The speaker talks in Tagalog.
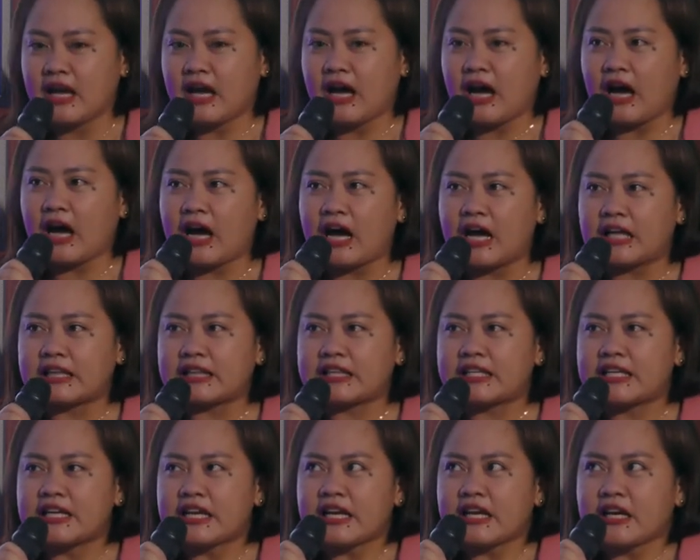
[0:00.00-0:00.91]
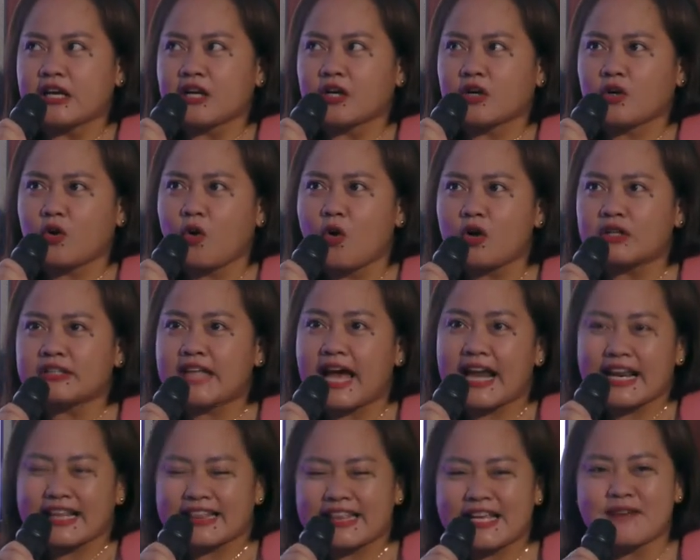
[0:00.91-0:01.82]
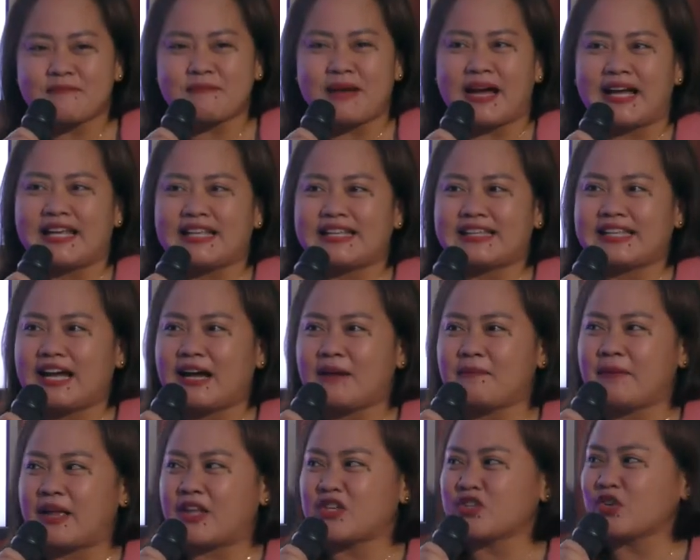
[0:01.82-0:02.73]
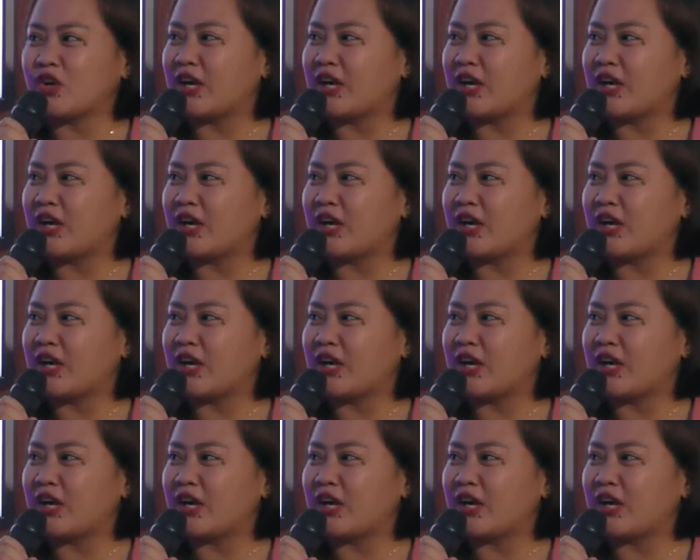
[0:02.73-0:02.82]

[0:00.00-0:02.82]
At kung darating man na medyo